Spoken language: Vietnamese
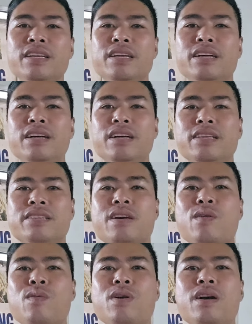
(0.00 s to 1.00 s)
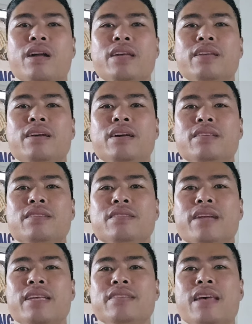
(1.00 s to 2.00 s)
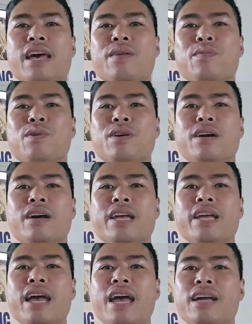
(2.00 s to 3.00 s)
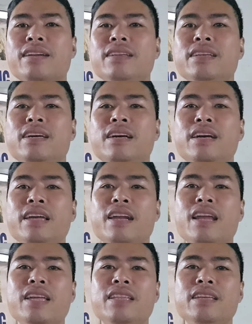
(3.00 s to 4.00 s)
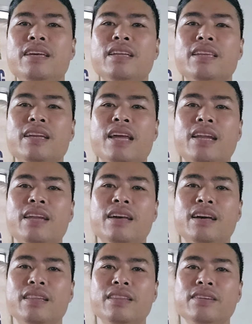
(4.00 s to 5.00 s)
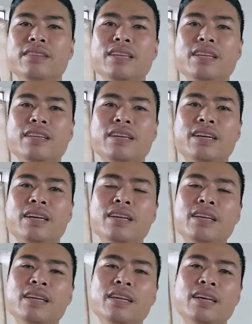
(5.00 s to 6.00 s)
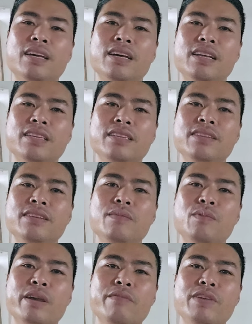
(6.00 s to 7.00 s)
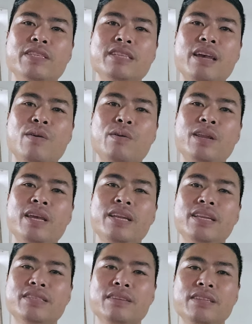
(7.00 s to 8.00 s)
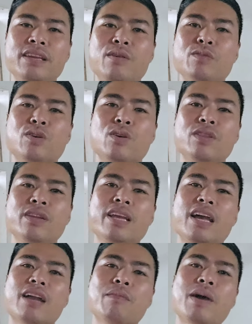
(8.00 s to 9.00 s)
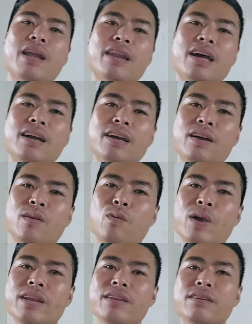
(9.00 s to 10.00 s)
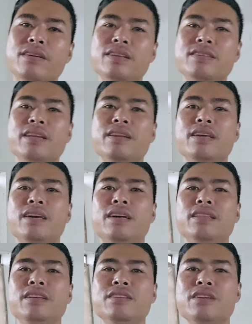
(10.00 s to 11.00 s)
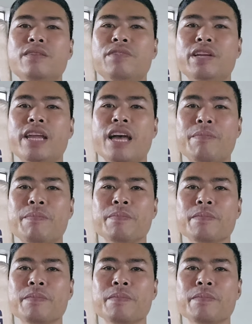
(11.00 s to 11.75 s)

À, sau à, cái à, sự đánh giá của khách hàng thì à, hiện nay thì à, Thành Đạt à, tự tin à, à, đưa một cái video lên để giới thiệu cho tất cả các bạn đang à, quay nướng ở trên à, thị trường Việt Nam